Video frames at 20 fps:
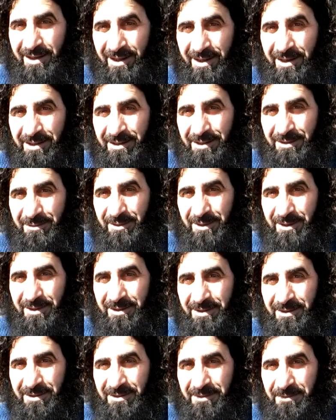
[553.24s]
Anladın mı?
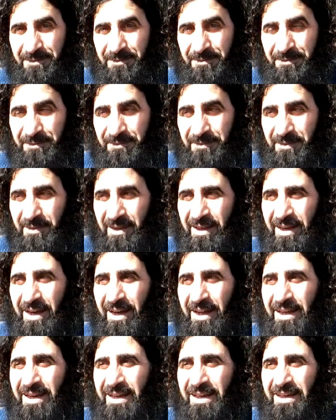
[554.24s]

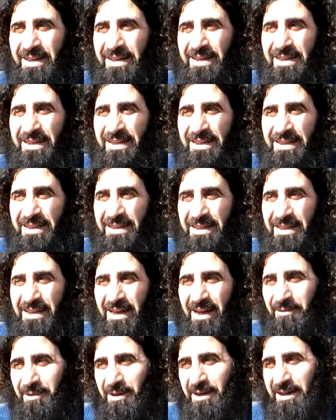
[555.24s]
Yani
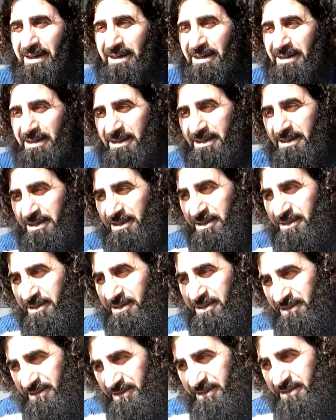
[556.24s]
ama
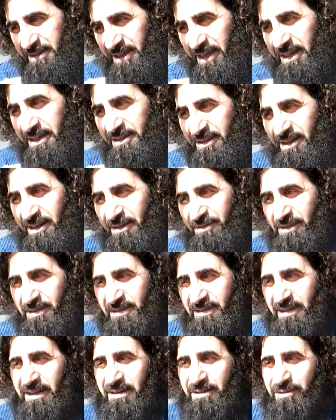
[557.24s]
diğer tarafta
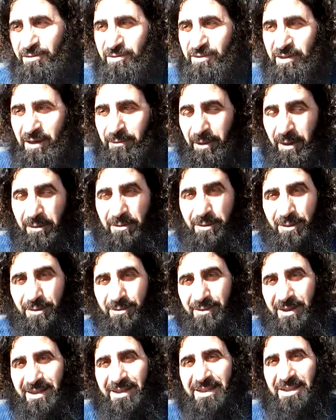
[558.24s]
sen
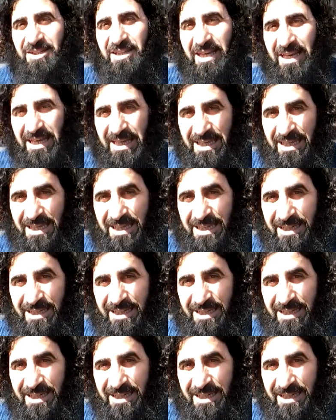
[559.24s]
yapamıyorum dediğin şey